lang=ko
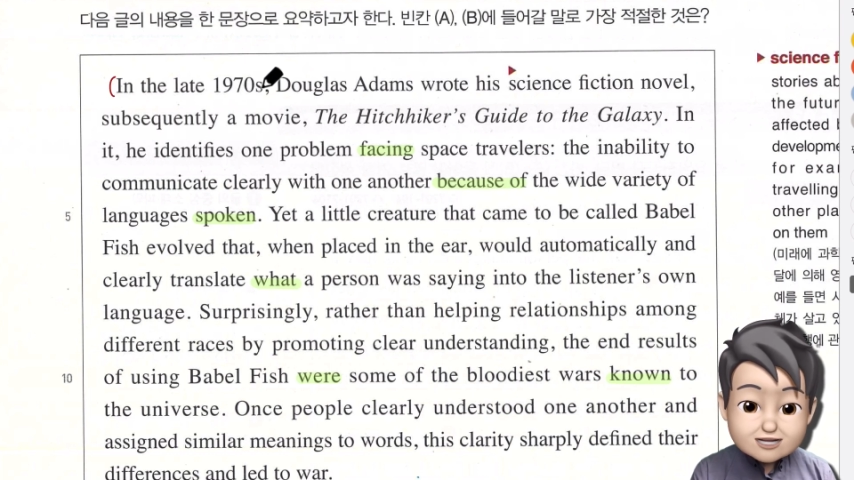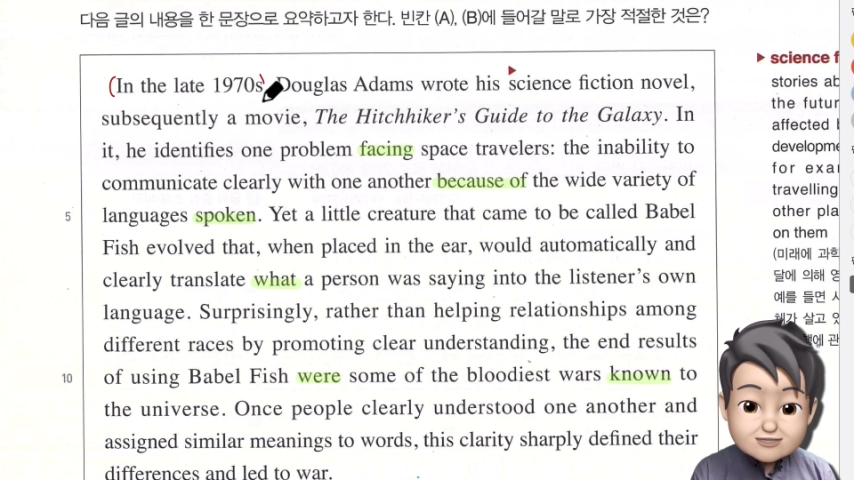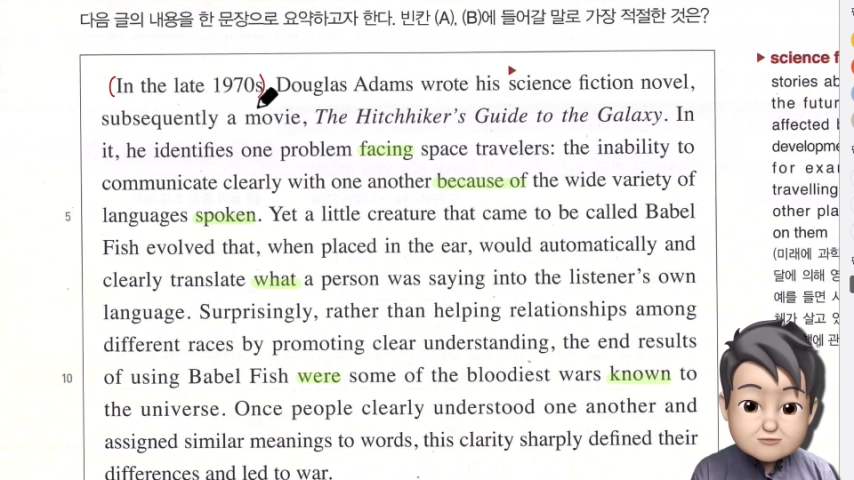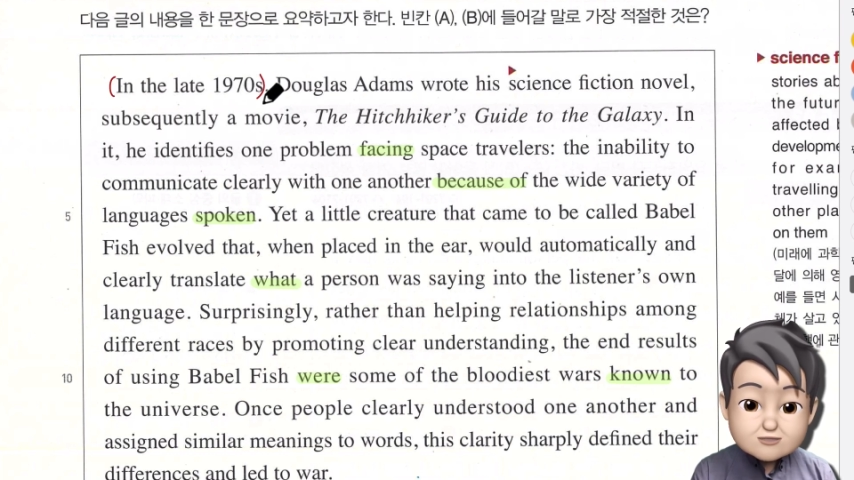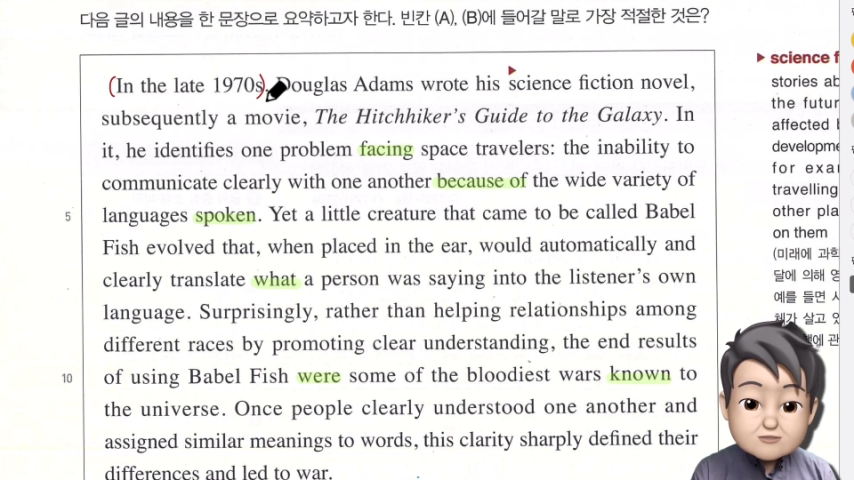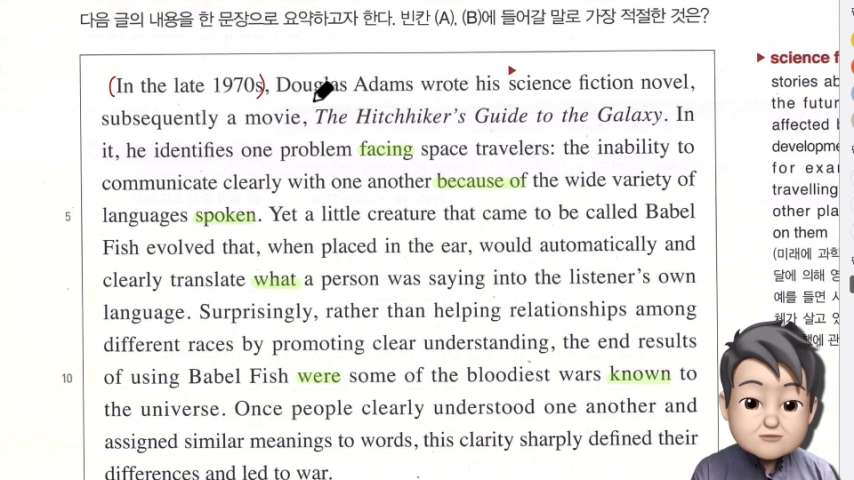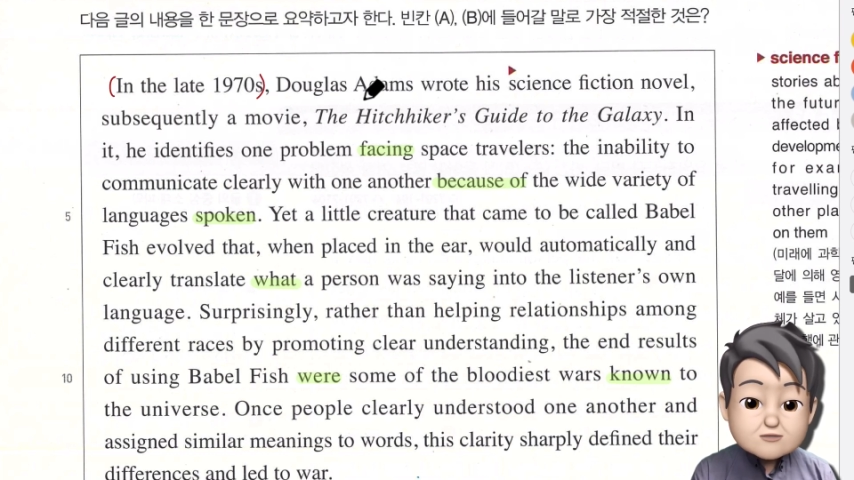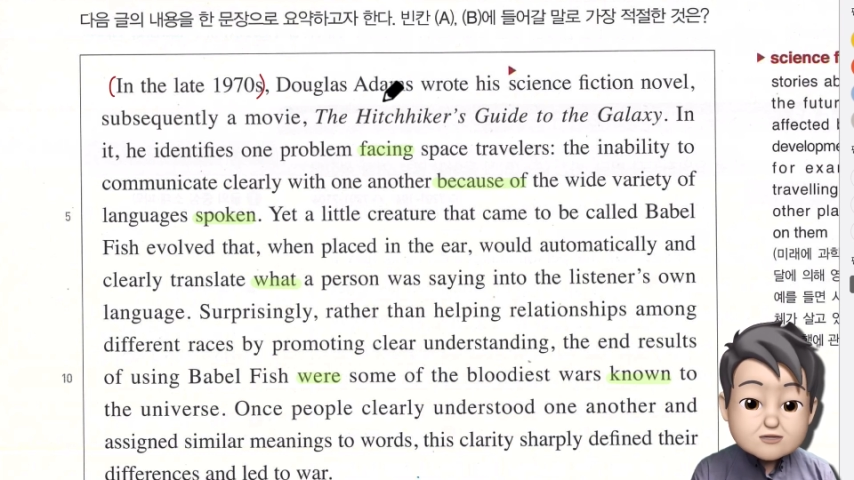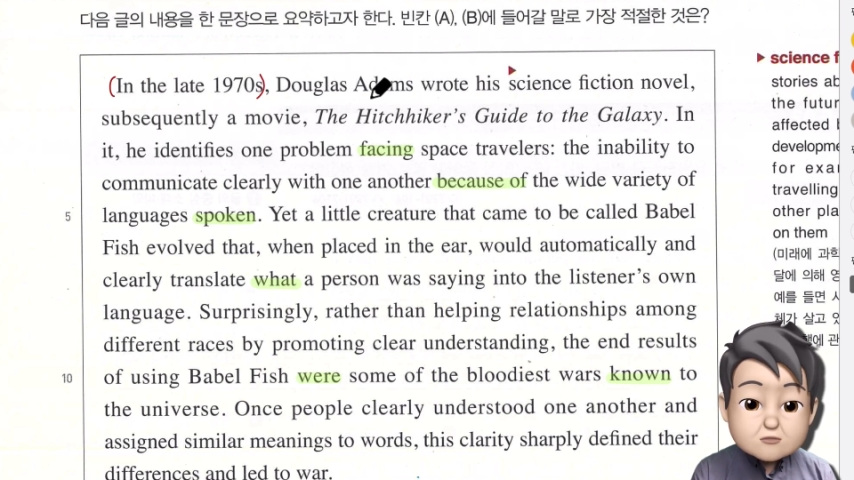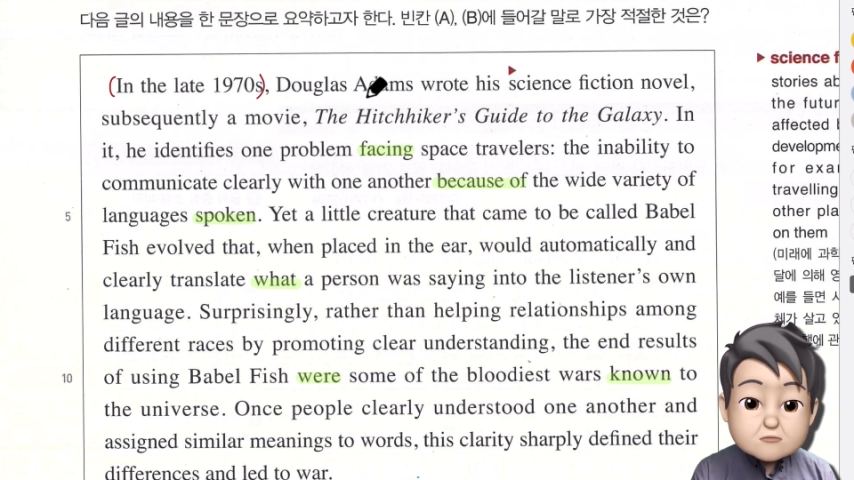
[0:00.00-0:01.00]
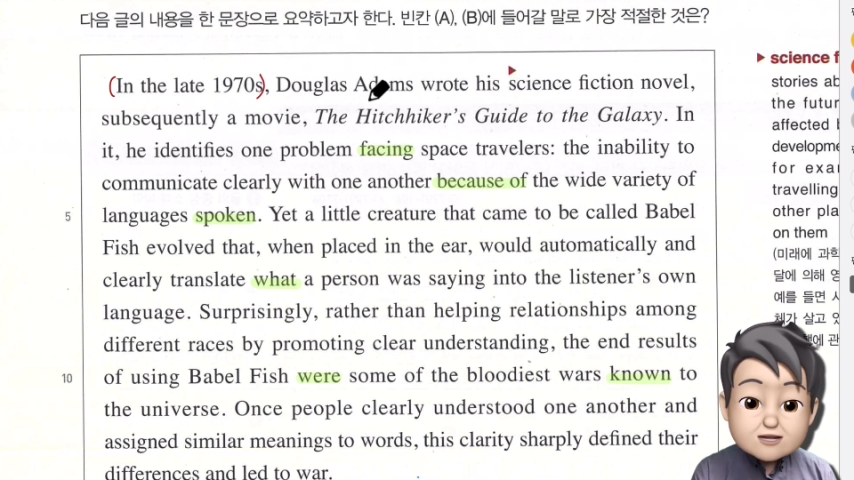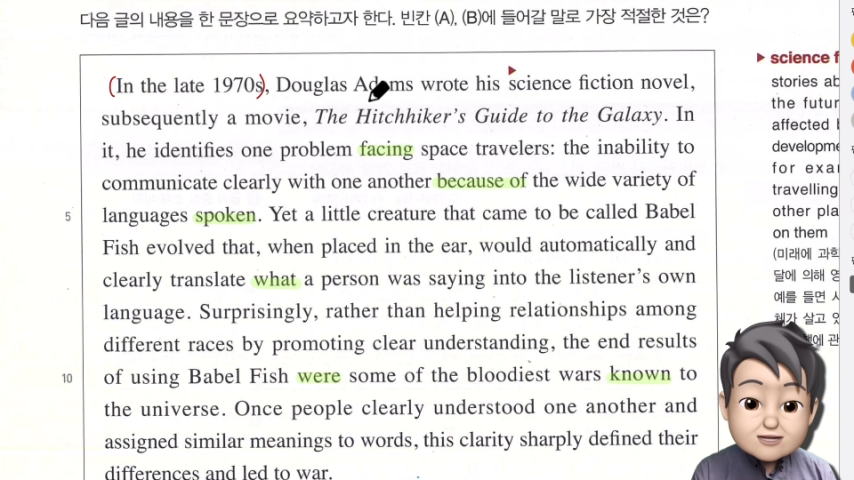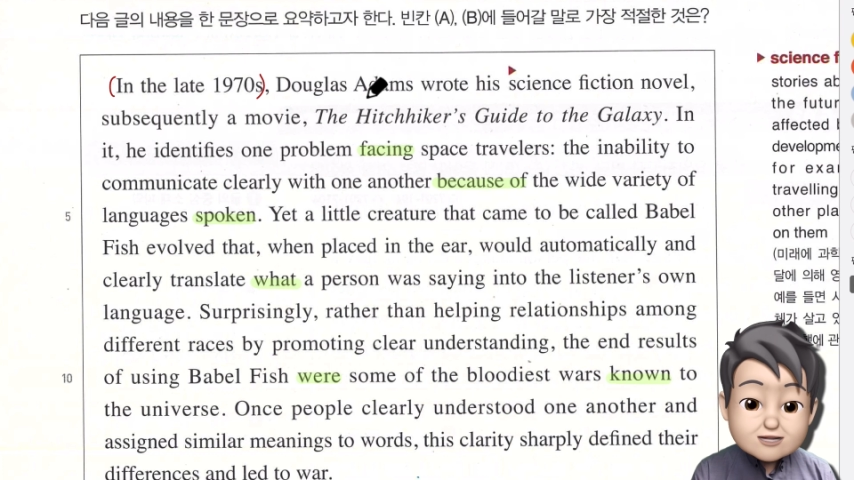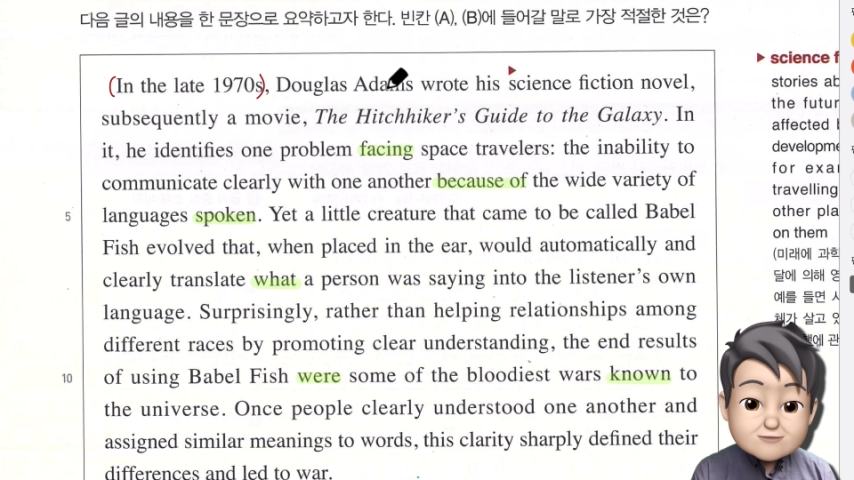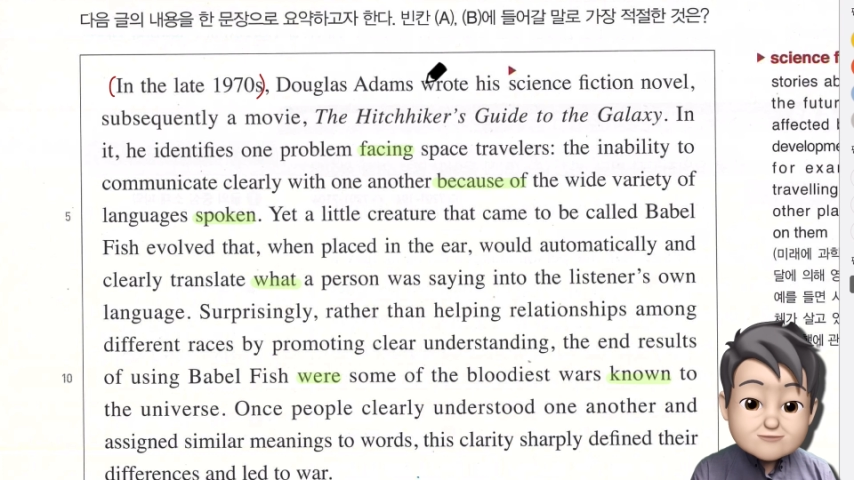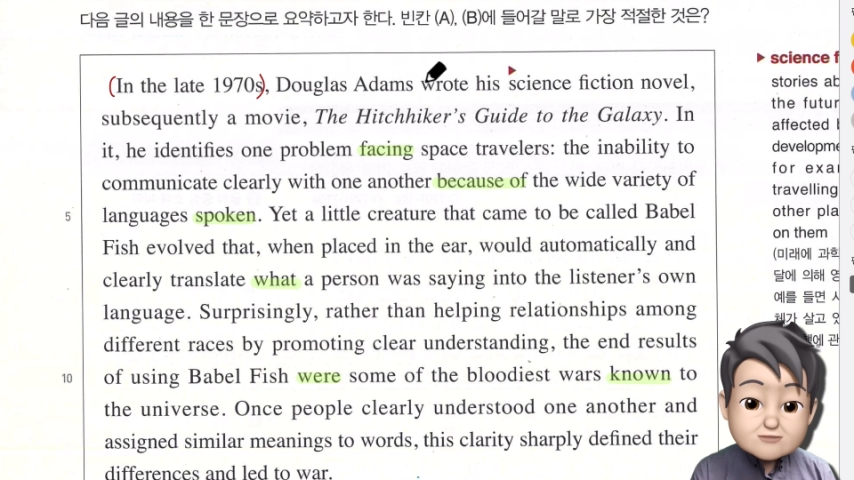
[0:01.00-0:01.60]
1970년대 후반에